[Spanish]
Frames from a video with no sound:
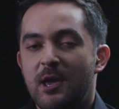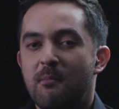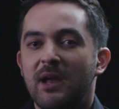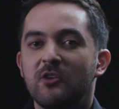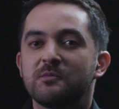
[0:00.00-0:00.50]
en
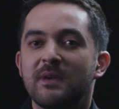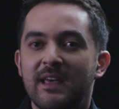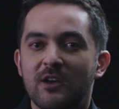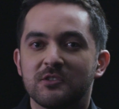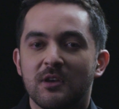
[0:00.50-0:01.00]
varios
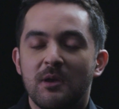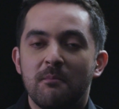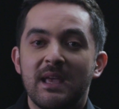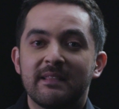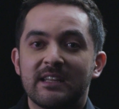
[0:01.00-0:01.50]
videos
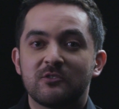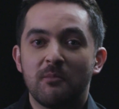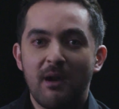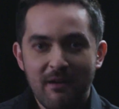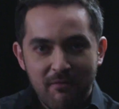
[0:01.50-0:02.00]
mientras
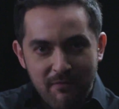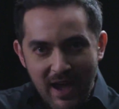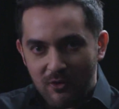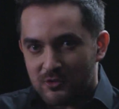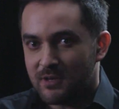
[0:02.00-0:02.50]
tomaba
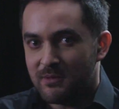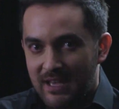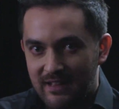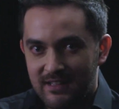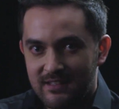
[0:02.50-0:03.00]
fajos de
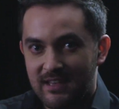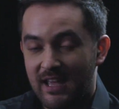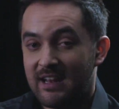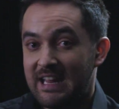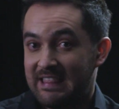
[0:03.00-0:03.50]
billetes que
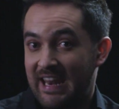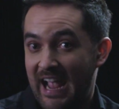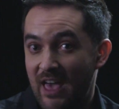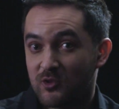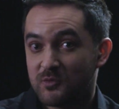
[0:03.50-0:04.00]
eran
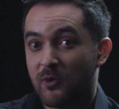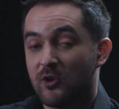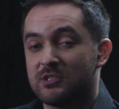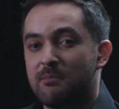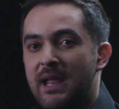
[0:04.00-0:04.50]
entregados por
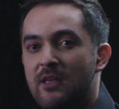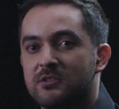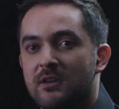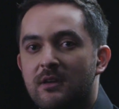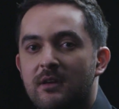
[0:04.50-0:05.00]
los
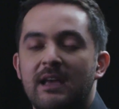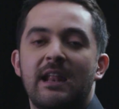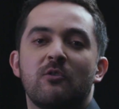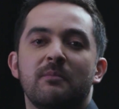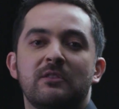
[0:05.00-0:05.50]
empleados. Él
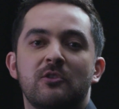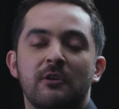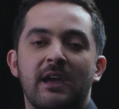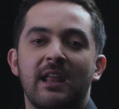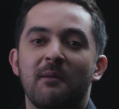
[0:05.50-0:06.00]

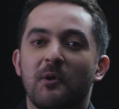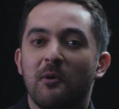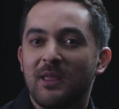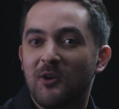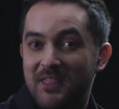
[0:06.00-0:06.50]
argumentó que era
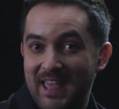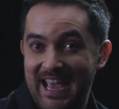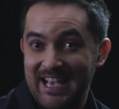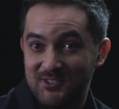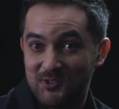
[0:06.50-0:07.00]
proveedor de
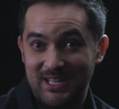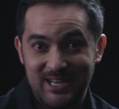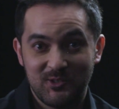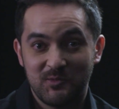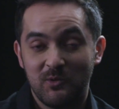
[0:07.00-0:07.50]
quesos en
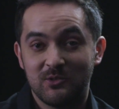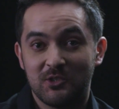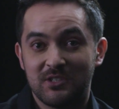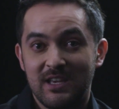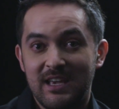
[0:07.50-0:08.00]
esos
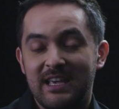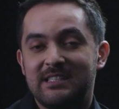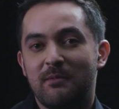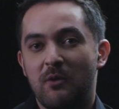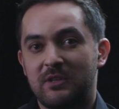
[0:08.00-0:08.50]
puntos y
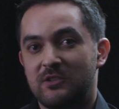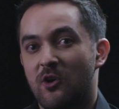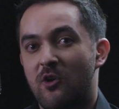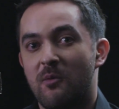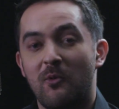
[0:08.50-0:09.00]
se
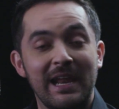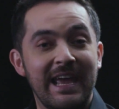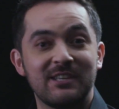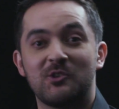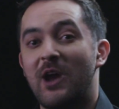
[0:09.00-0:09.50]
bautizó como el
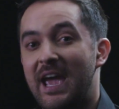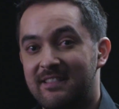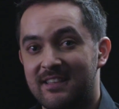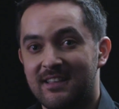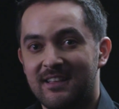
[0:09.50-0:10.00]
Queso
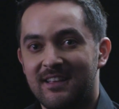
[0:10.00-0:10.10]
Gate.